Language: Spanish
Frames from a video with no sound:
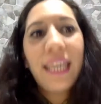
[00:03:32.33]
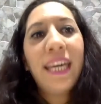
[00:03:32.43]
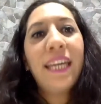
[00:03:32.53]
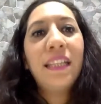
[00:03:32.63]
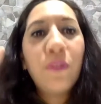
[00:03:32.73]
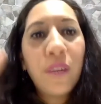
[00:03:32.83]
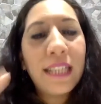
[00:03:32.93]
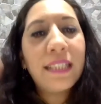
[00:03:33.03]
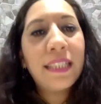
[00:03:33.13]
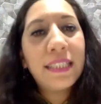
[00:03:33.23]
en
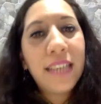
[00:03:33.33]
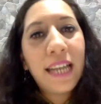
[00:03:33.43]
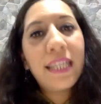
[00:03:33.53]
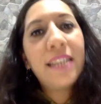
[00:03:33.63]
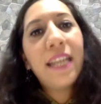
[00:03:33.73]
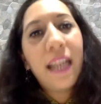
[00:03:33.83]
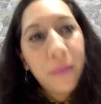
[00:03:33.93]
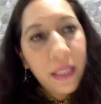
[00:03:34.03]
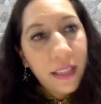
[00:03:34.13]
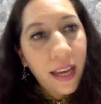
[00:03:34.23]
diferentes áreas de la
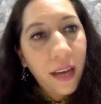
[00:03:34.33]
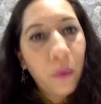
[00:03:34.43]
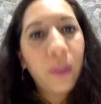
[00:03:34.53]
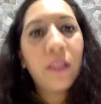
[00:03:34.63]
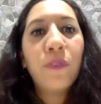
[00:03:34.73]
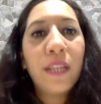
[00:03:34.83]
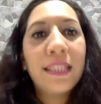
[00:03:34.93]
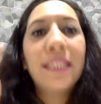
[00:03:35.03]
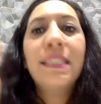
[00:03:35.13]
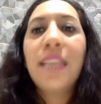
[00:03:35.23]
vida o en
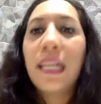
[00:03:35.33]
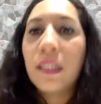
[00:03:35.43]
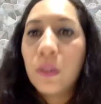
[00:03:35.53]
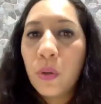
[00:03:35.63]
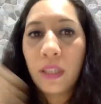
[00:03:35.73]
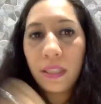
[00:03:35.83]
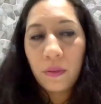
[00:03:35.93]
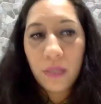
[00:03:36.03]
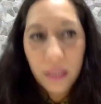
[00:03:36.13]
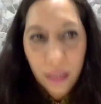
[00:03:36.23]
diferentes sectores de
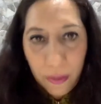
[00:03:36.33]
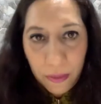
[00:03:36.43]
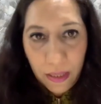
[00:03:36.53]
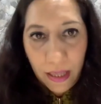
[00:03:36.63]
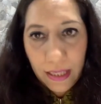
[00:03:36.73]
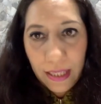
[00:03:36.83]
nuestra vida.